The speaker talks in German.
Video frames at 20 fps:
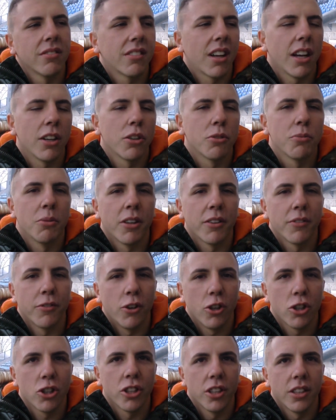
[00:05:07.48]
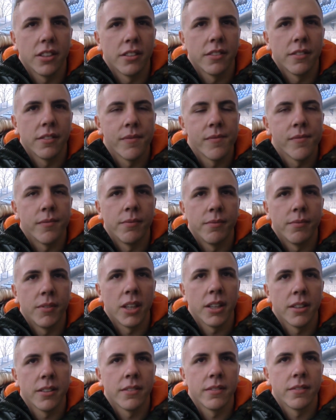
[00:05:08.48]
Kann ich mir nicht vorstellen. Nicht
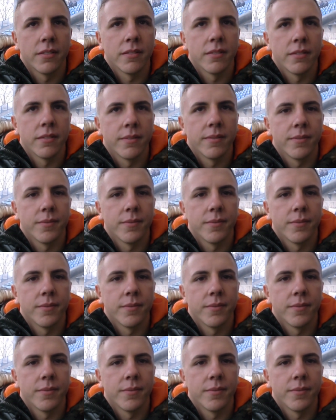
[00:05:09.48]
vorstellen. Nee.